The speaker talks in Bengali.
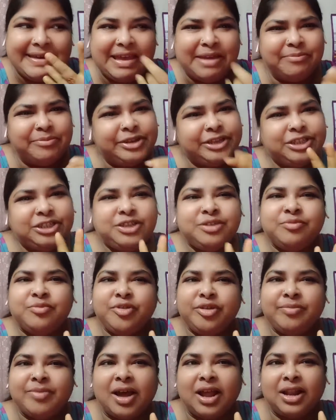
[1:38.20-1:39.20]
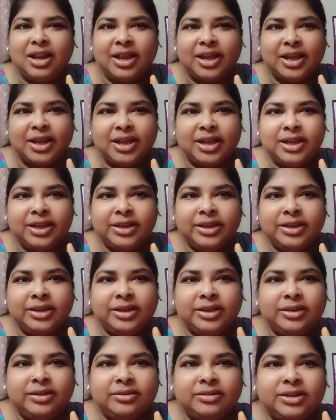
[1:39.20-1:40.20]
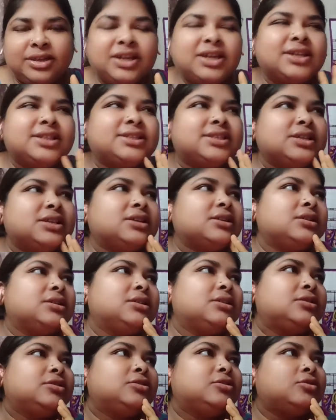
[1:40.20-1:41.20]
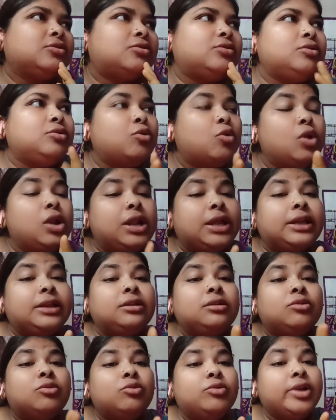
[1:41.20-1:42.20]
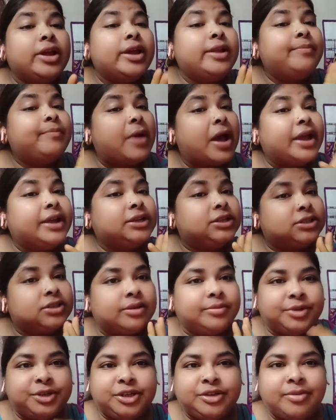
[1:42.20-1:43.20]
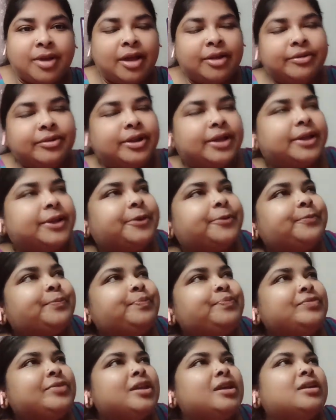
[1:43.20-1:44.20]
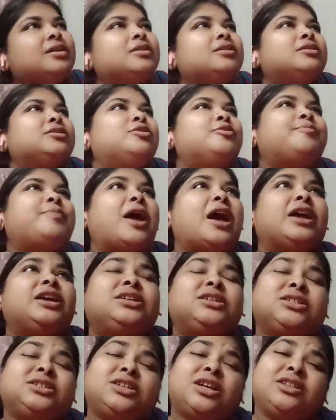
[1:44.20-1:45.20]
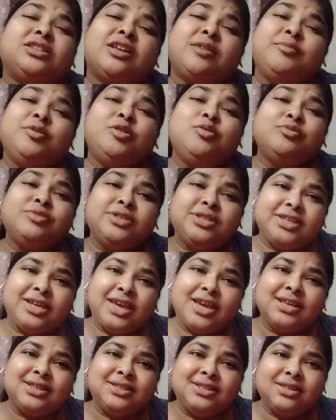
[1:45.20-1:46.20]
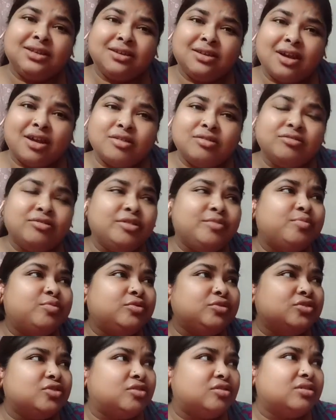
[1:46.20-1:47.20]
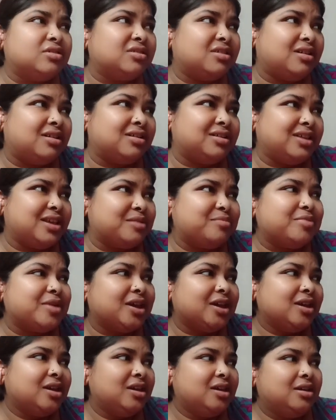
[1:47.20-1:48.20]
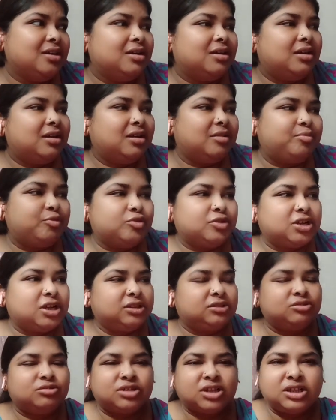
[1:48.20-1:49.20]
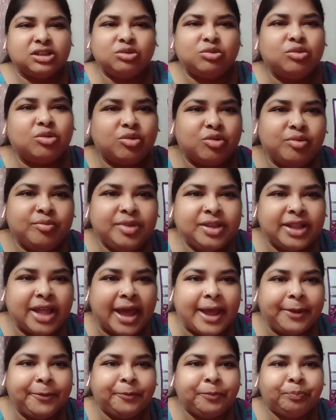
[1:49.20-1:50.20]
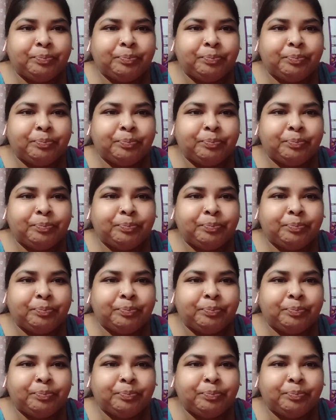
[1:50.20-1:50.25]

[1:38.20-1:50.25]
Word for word: এমনি সিমুই ভাল লাগে ঠিক আছে তো নোলেন গুড়ের পায়েসটা বেশি ভালো লাগে তো পায়েসের সাথে আমি লুচি খেয়েছি কারণ ওই পুজোর দেখবে প্রসাদ ওরকমই দেয়